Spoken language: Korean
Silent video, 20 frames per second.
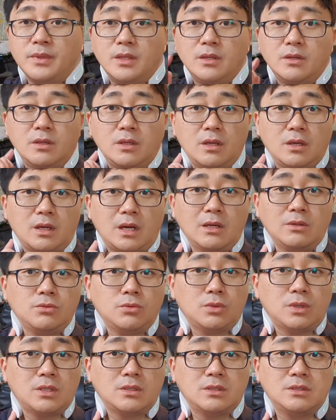여기에
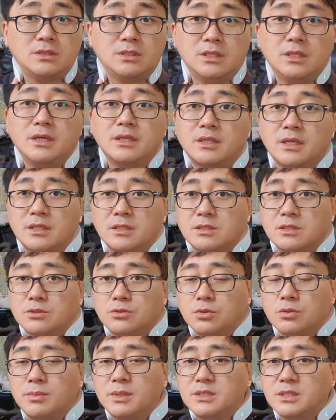강도라든지 이거에 따라서
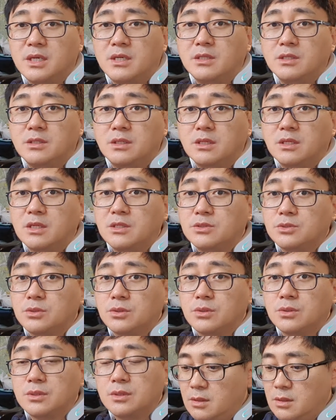조금의 차이는 있겠죠.